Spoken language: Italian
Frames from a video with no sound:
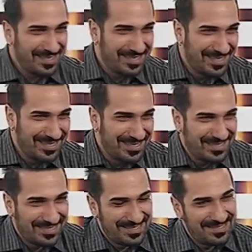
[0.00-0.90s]
cosa che, che,
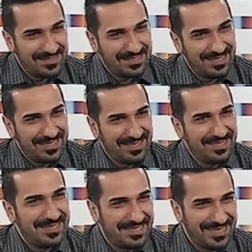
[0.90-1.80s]
ti fa stare
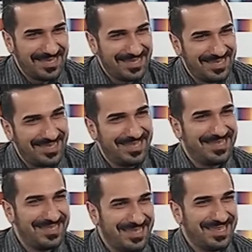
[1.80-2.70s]
bene, sì. dicevi, no?
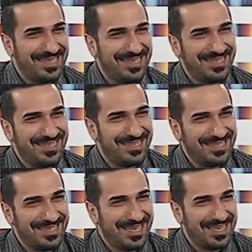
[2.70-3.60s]
Sì.
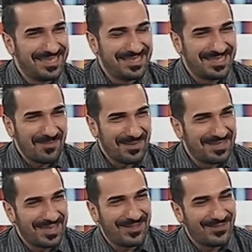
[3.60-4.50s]
Mm. Stai
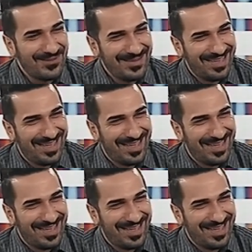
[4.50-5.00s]
pensando? Eh